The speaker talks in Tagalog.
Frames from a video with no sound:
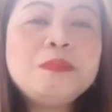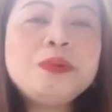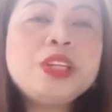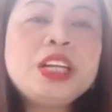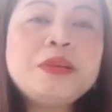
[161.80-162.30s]

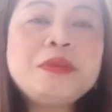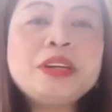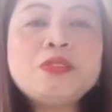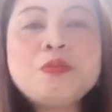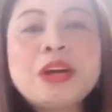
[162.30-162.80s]
Pwede
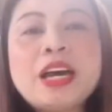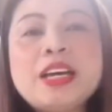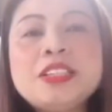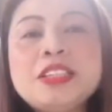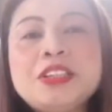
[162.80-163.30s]
naman
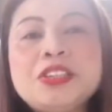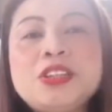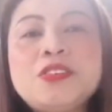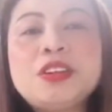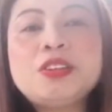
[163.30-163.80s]
kumakain sa
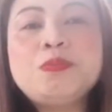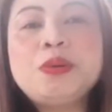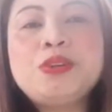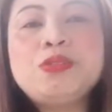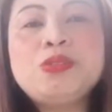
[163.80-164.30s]
restaurant
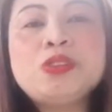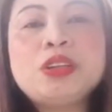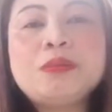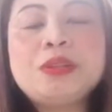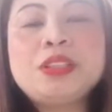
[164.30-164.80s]
pero doon
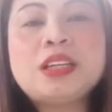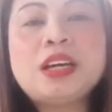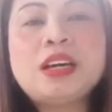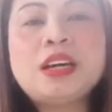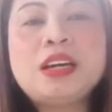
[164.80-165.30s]
kami
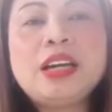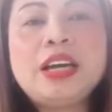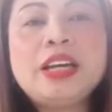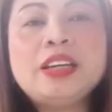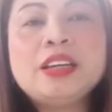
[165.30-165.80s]
sa
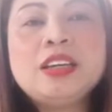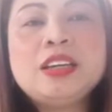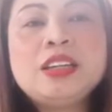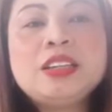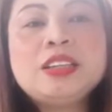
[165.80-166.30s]
like
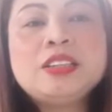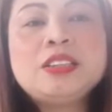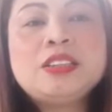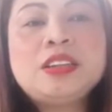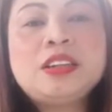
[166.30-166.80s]

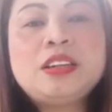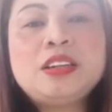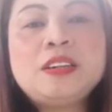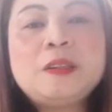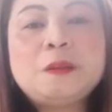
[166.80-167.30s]
sa
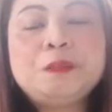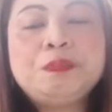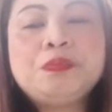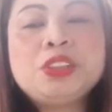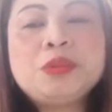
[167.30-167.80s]

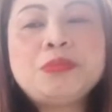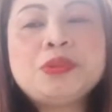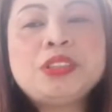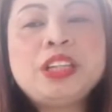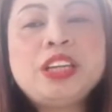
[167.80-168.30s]
sa
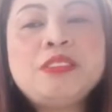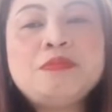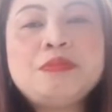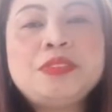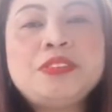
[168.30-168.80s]

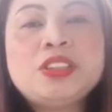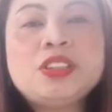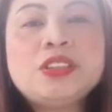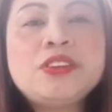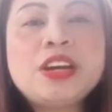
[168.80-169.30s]
Muslim
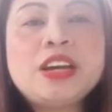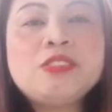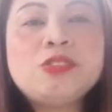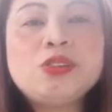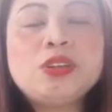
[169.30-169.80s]

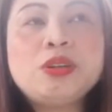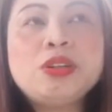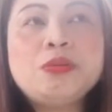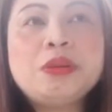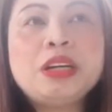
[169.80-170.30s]
restaurant or
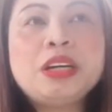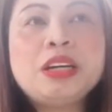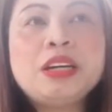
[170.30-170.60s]
yung mga